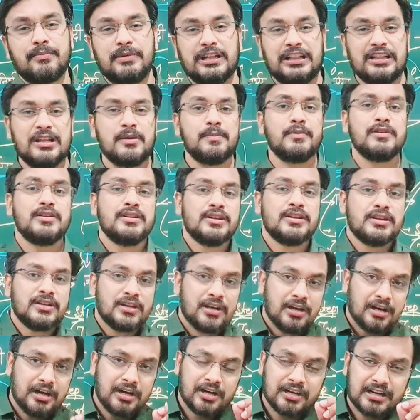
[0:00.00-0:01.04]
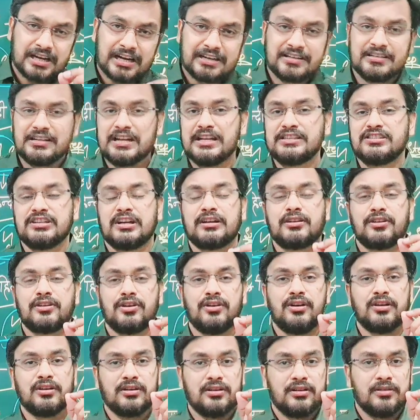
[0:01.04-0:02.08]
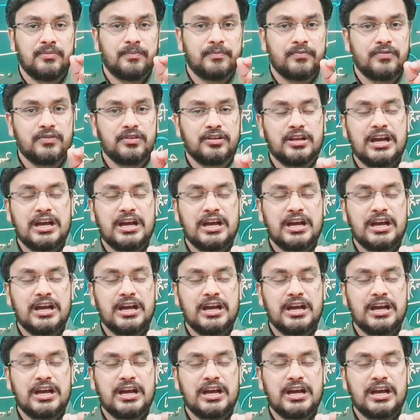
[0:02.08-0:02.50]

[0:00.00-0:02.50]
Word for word: का मतलब घटना चक्र और